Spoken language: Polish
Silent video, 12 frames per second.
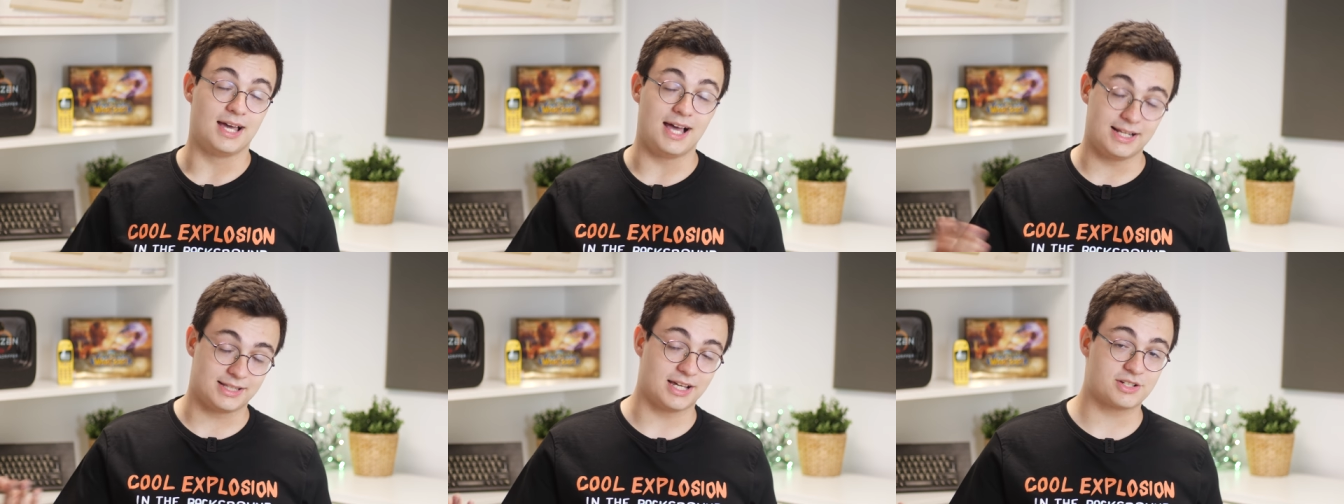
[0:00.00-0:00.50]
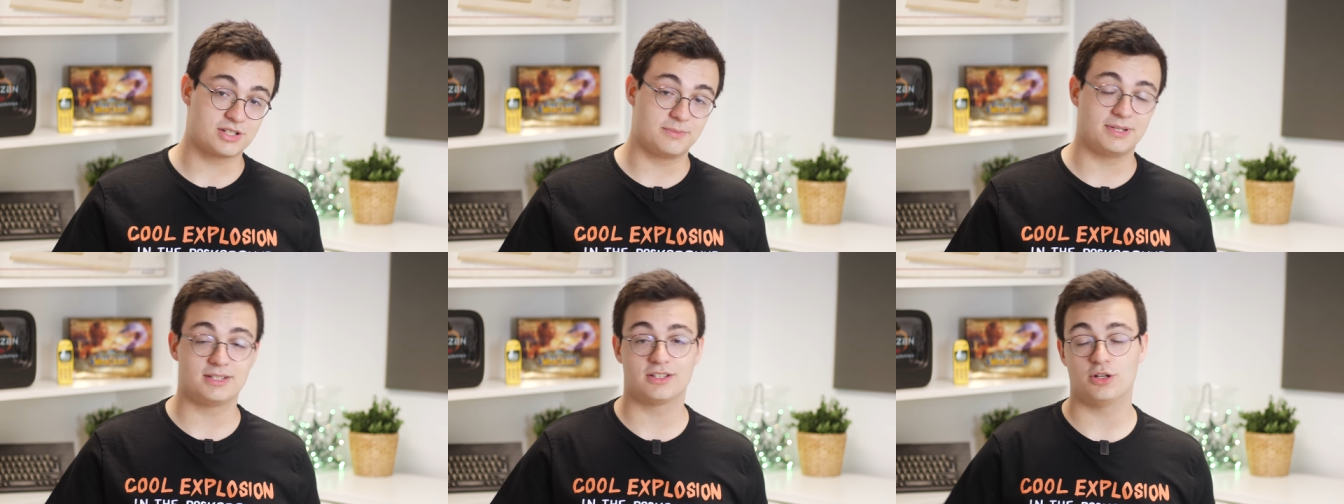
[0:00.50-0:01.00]
a także
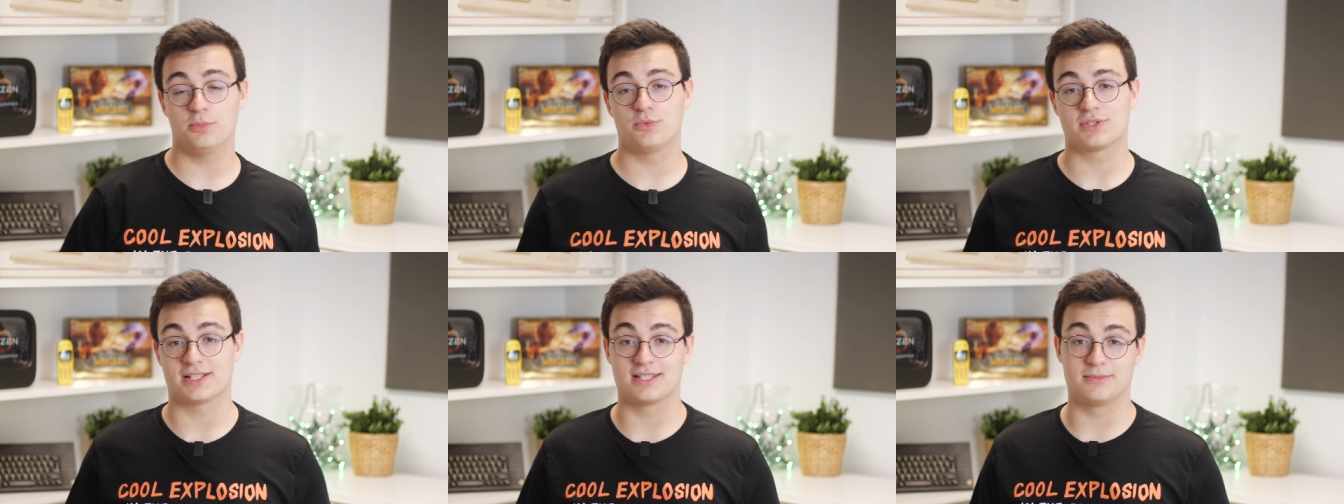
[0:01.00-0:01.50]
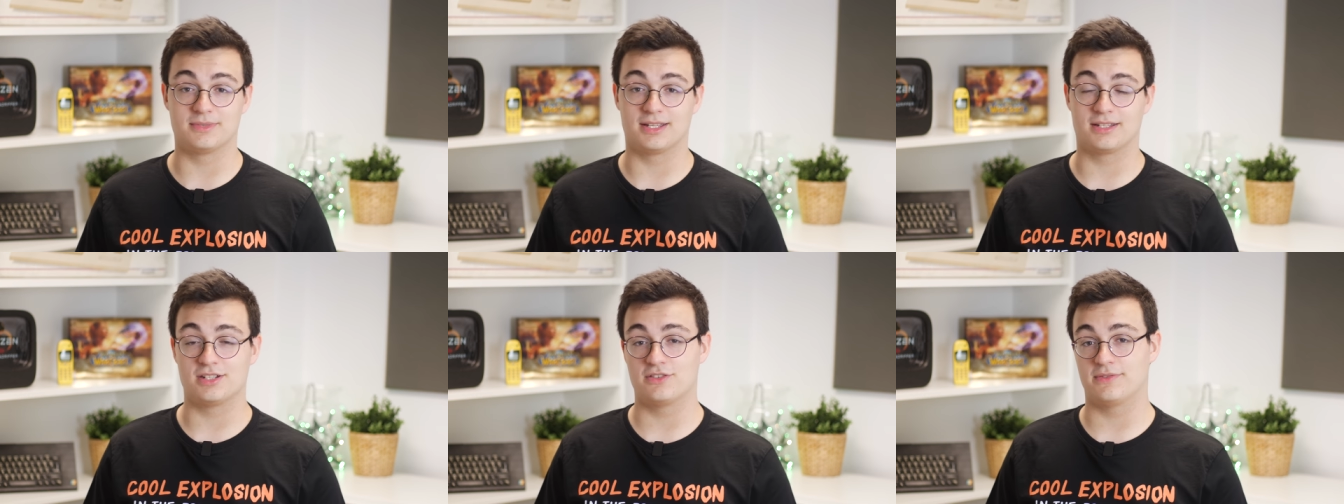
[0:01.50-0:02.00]
będę robił czasami
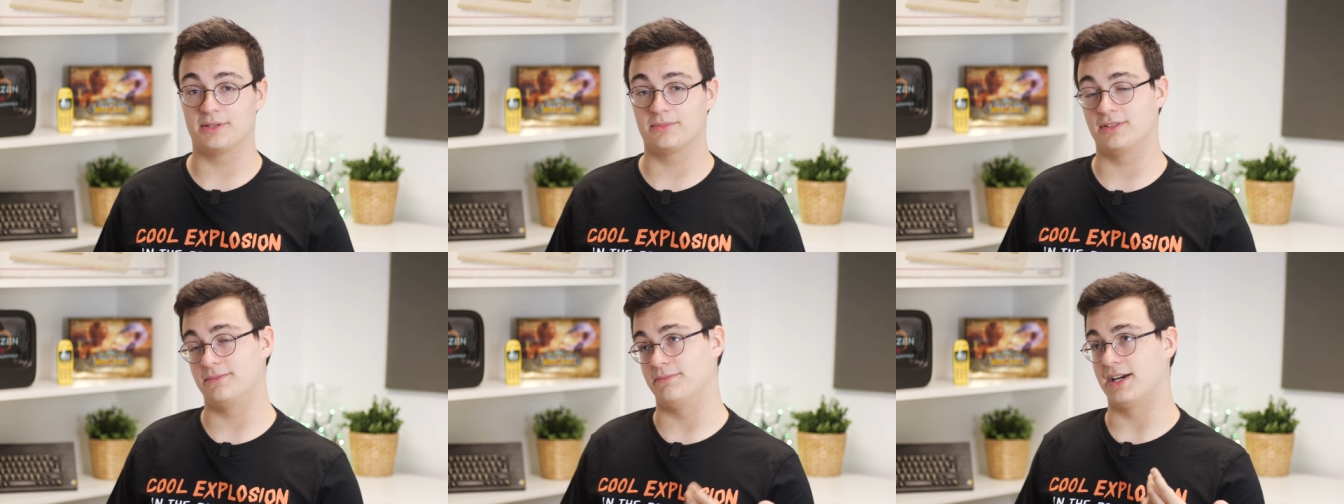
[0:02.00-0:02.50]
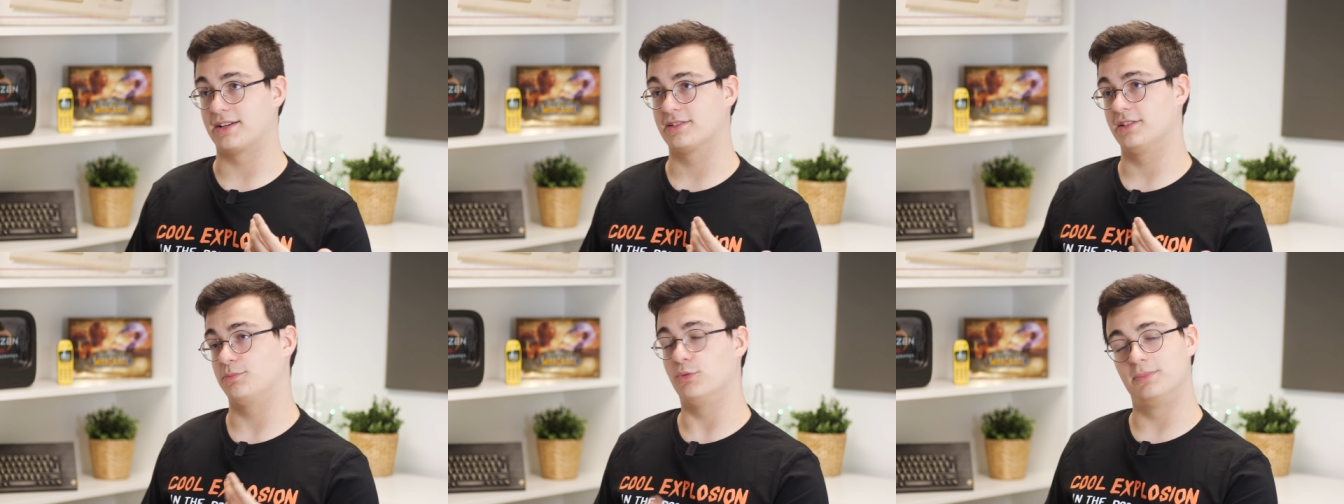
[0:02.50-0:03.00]
jakieś filmy
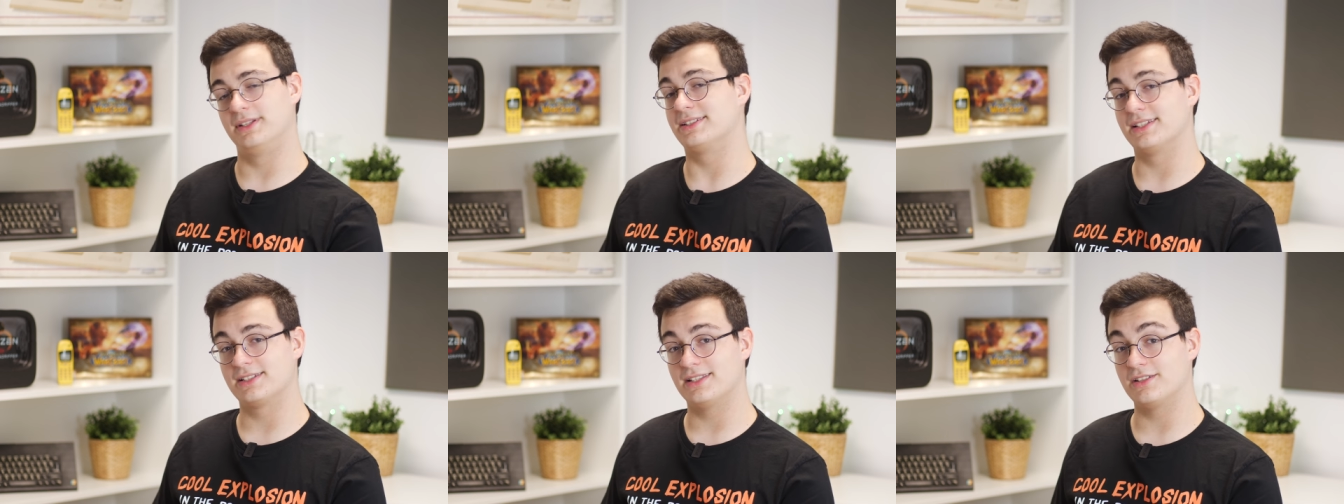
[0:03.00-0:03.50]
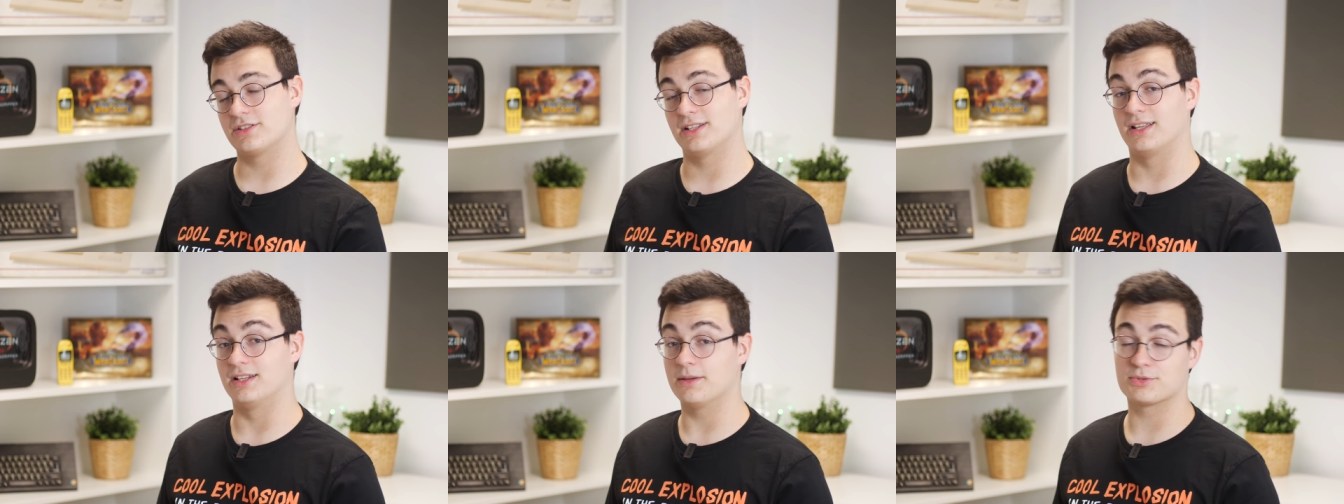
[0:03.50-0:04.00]
bardziej
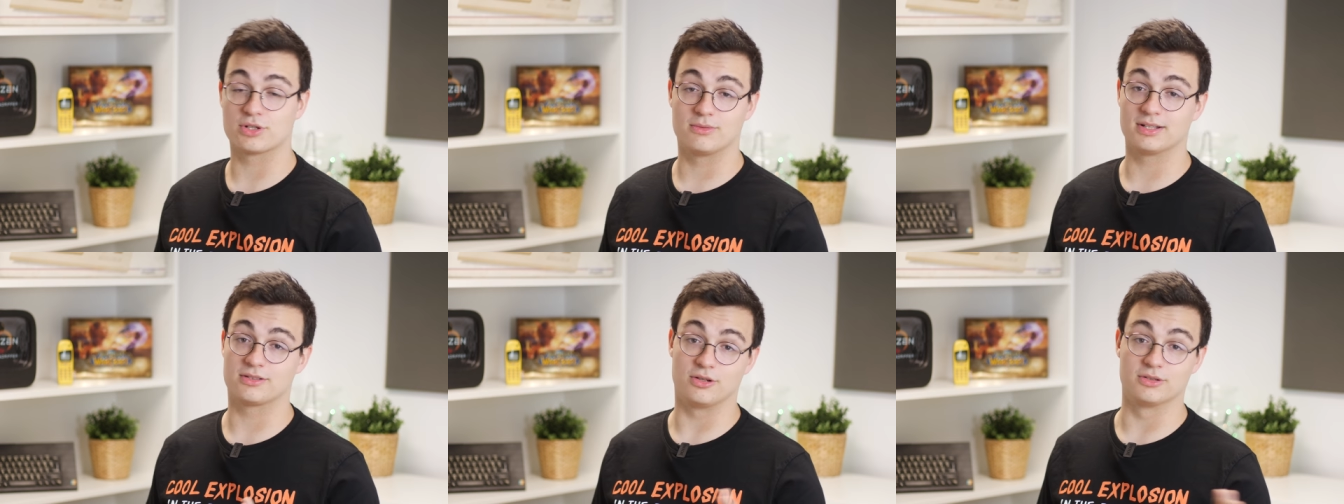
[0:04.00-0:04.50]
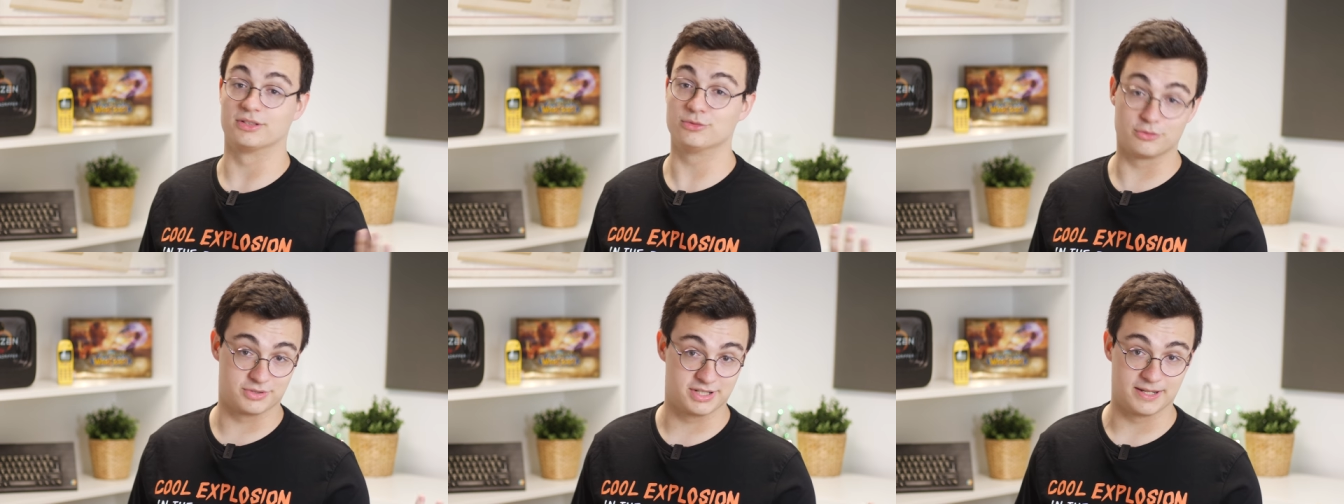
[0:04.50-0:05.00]
publicystyczne, na przykład o
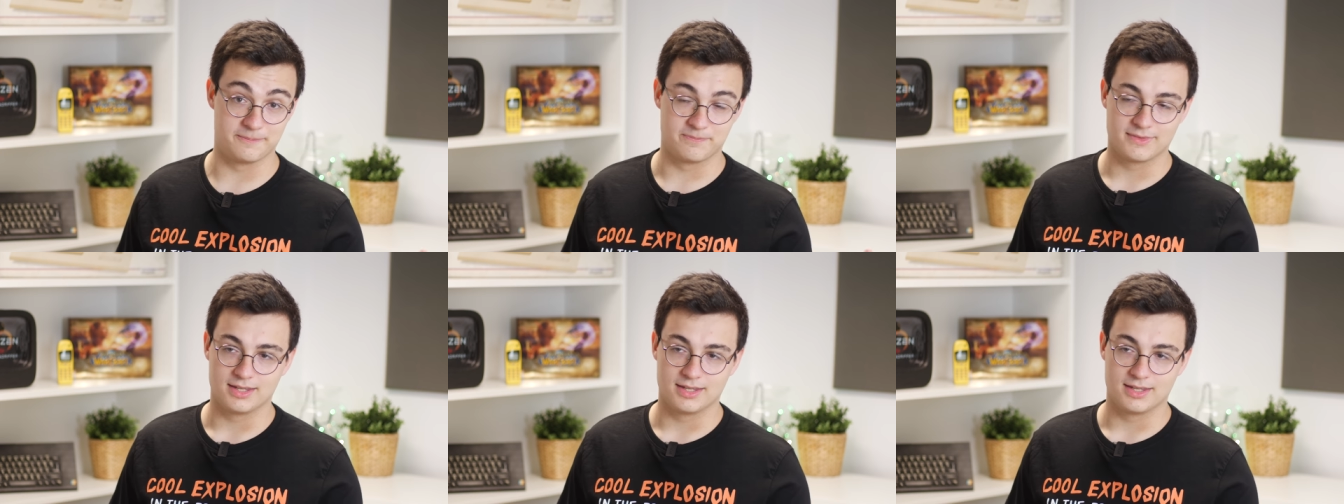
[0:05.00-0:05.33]
Linuxie.